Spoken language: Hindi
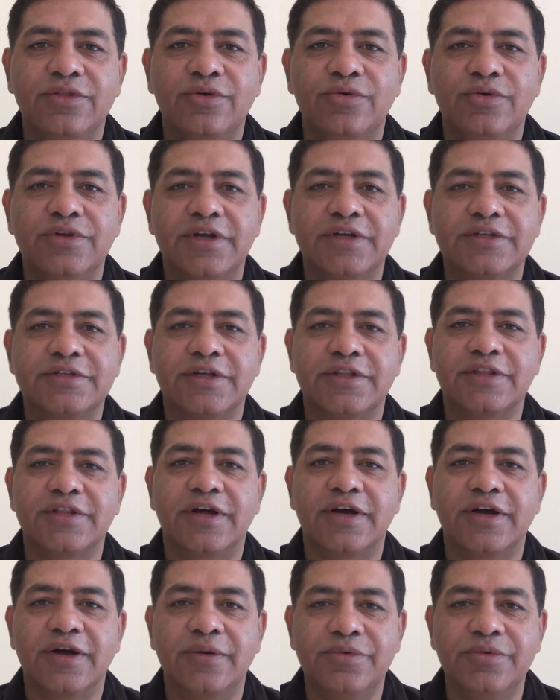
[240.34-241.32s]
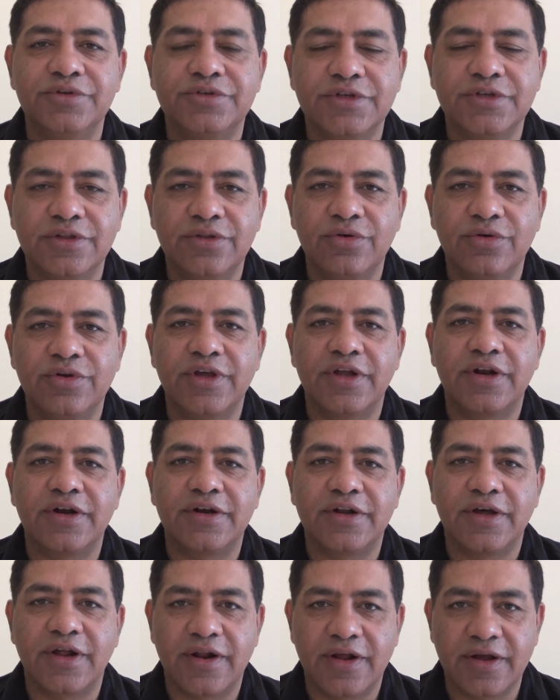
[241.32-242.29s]
2017 का भविष्य
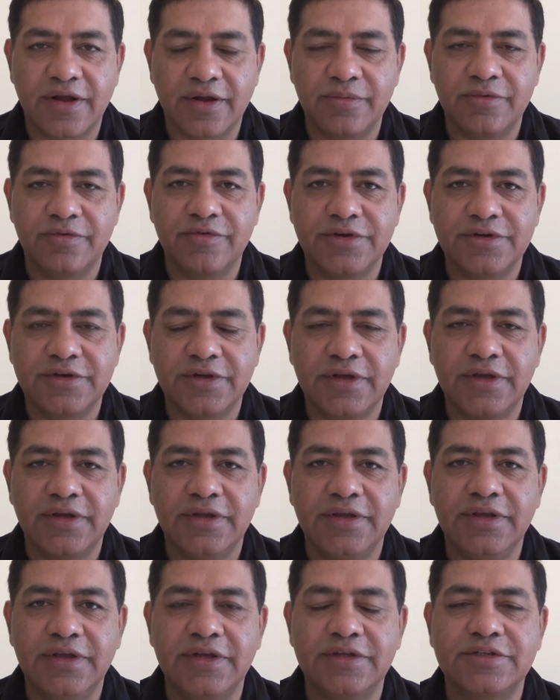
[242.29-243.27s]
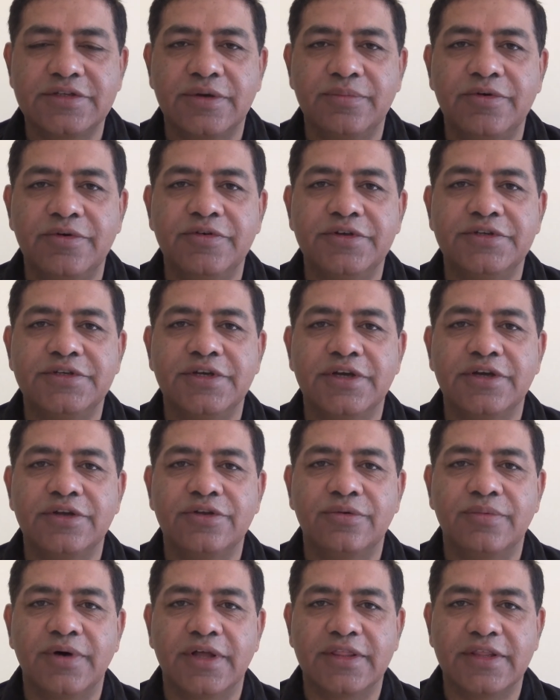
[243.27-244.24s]
2018 का भविष्य ये सब भविष्य की
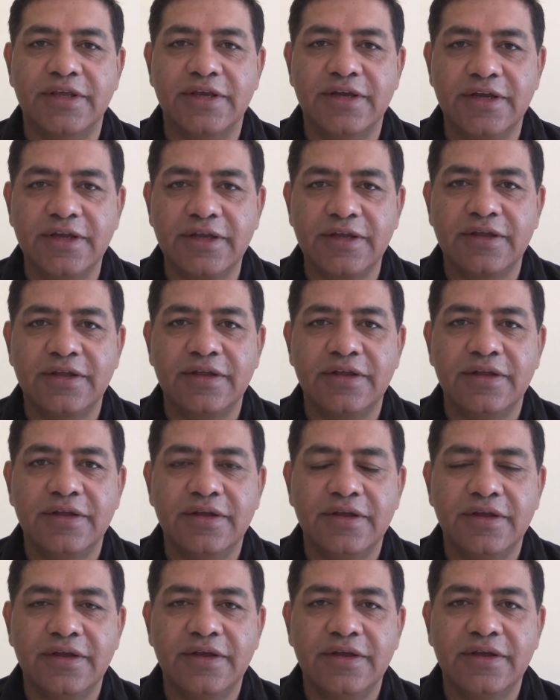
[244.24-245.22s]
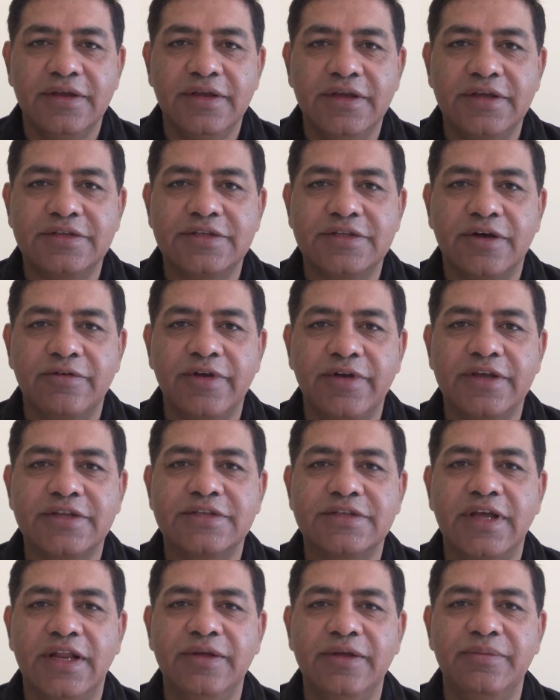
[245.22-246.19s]
जो बातें हैं ये सब एक
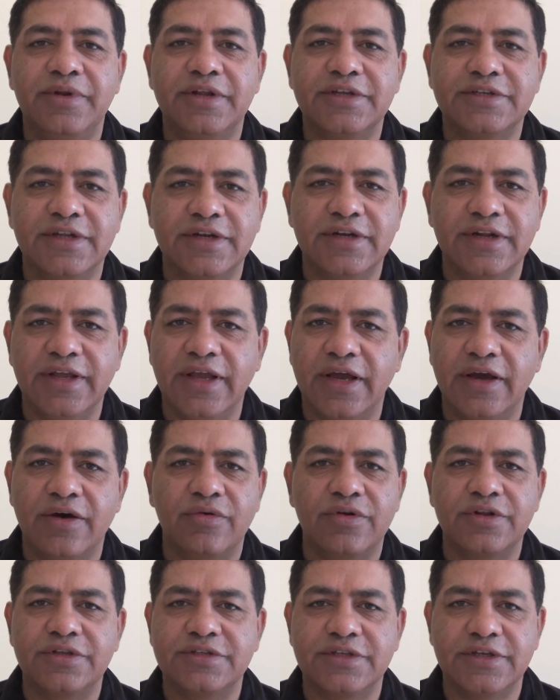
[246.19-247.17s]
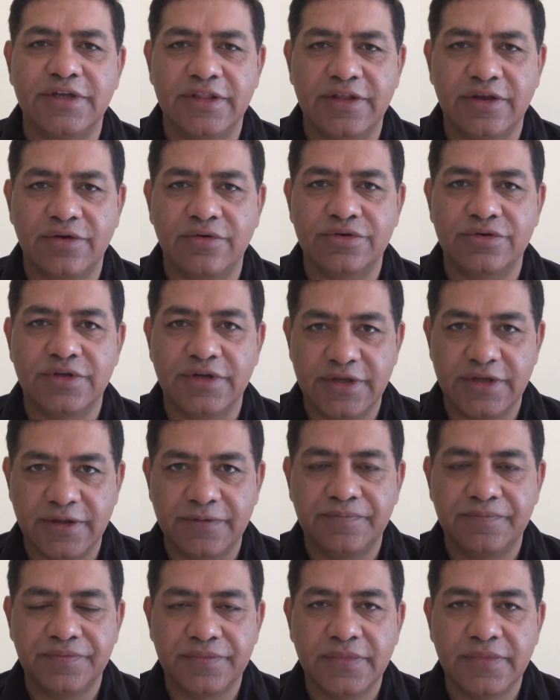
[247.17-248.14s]
सेलिब्रेशन नहीं है और इससे अधिक कुछ नहीं
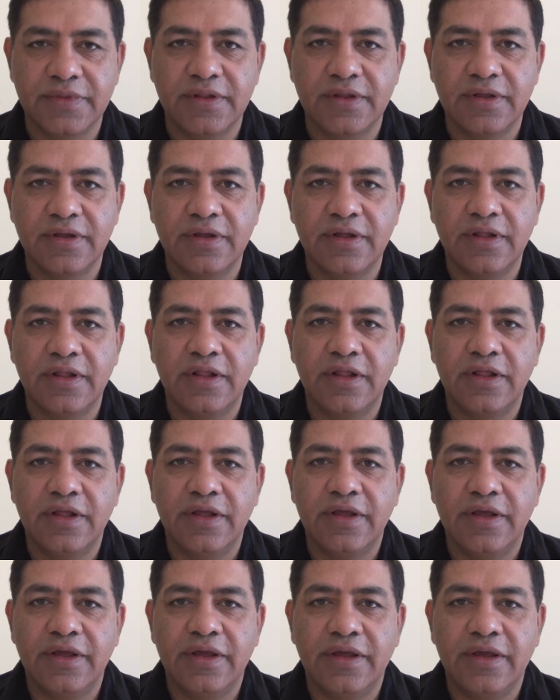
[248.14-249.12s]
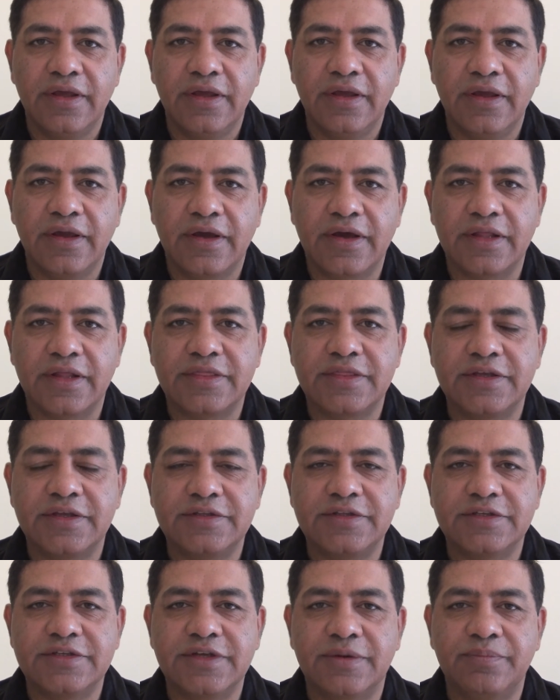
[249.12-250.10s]
है
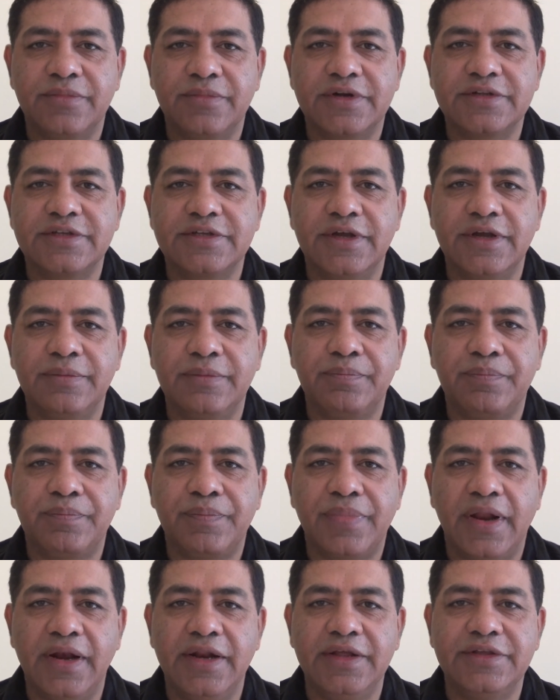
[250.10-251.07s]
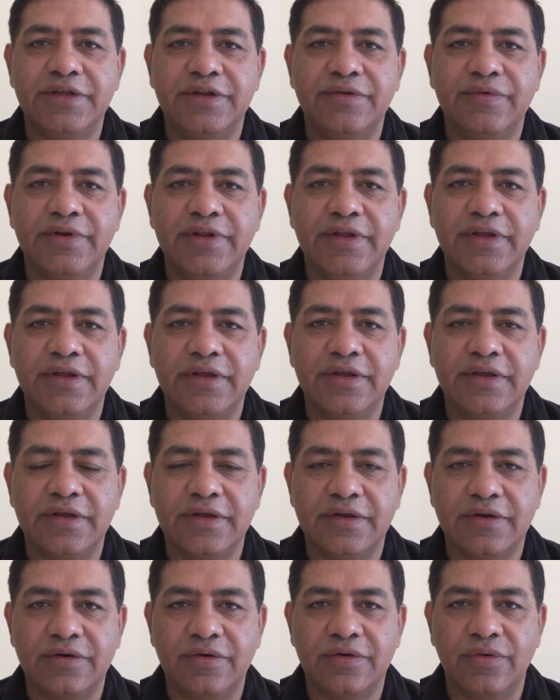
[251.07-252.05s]
इकतीस दिसंबर से पहली जनवरी
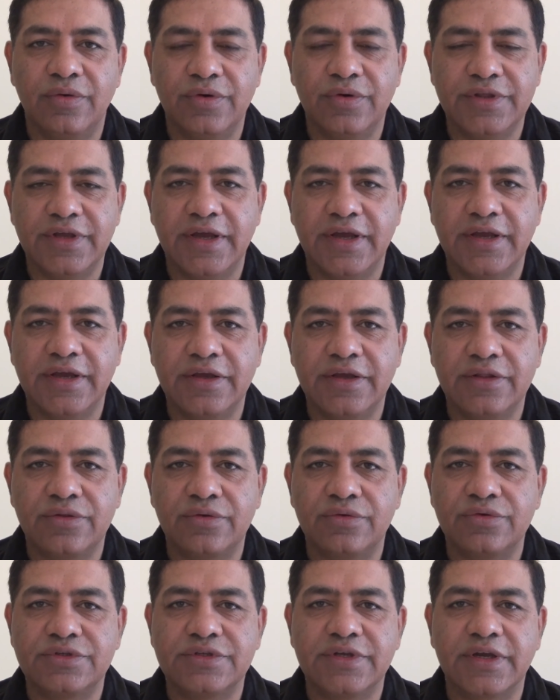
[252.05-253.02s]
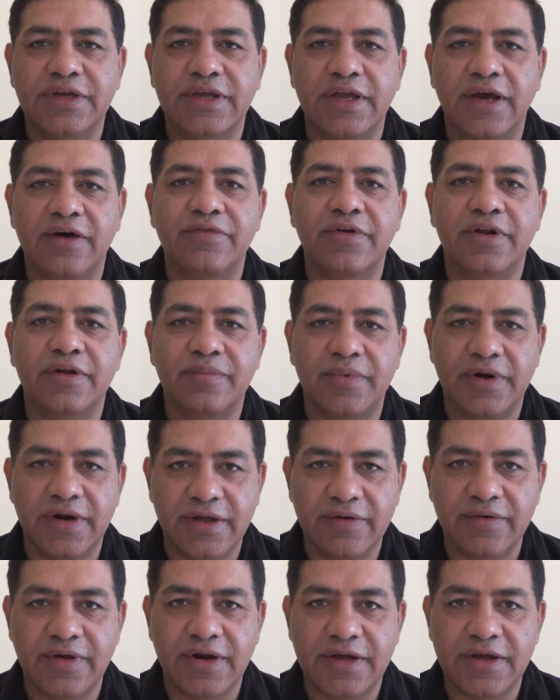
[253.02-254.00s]
हो जाएगी तो उससे क्या फ़र्क
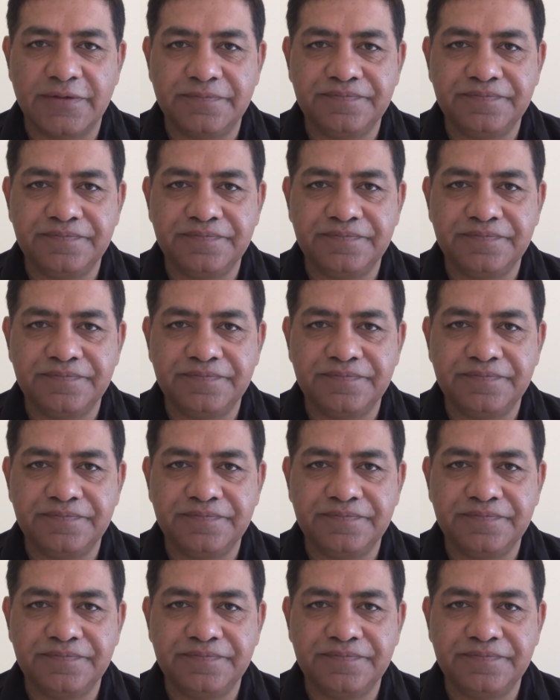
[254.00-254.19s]
पड़ने वाला